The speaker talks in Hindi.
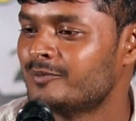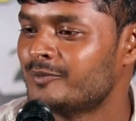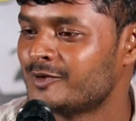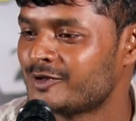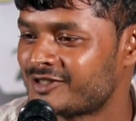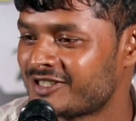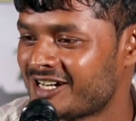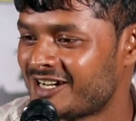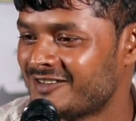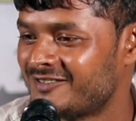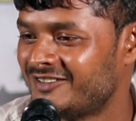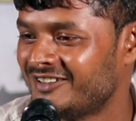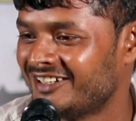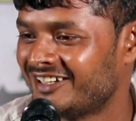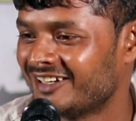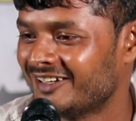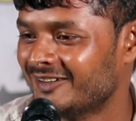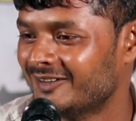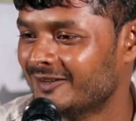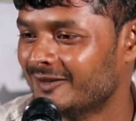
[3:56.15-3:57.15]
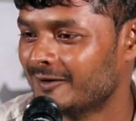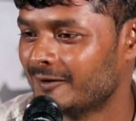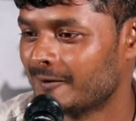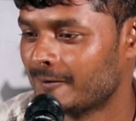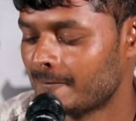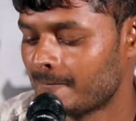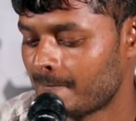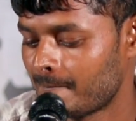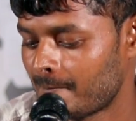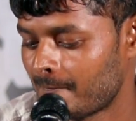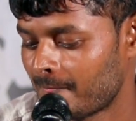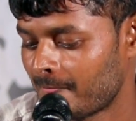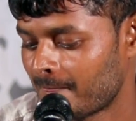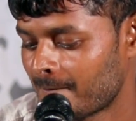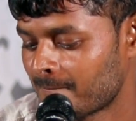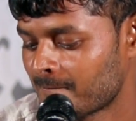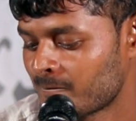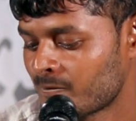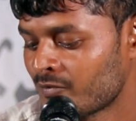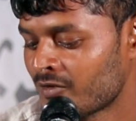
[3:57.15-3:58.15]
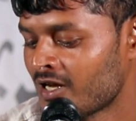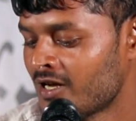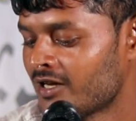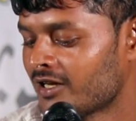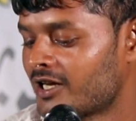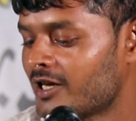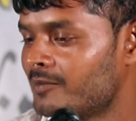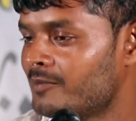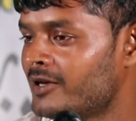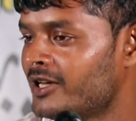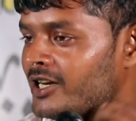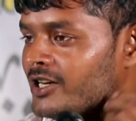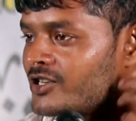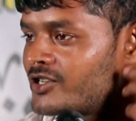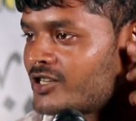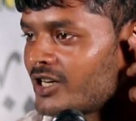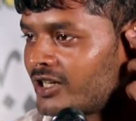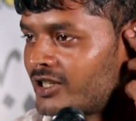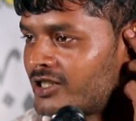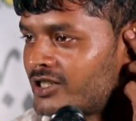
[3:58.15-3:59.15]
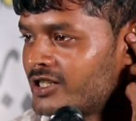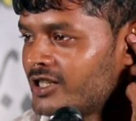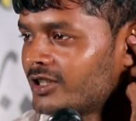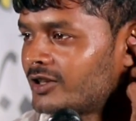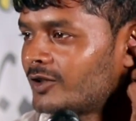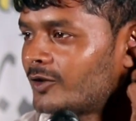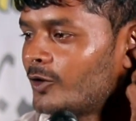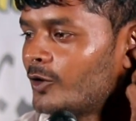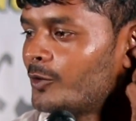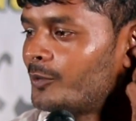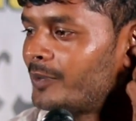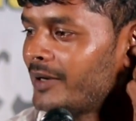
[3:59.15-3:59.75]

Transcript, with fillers: मुसाफिर लोग कि मेरी शख्सियत को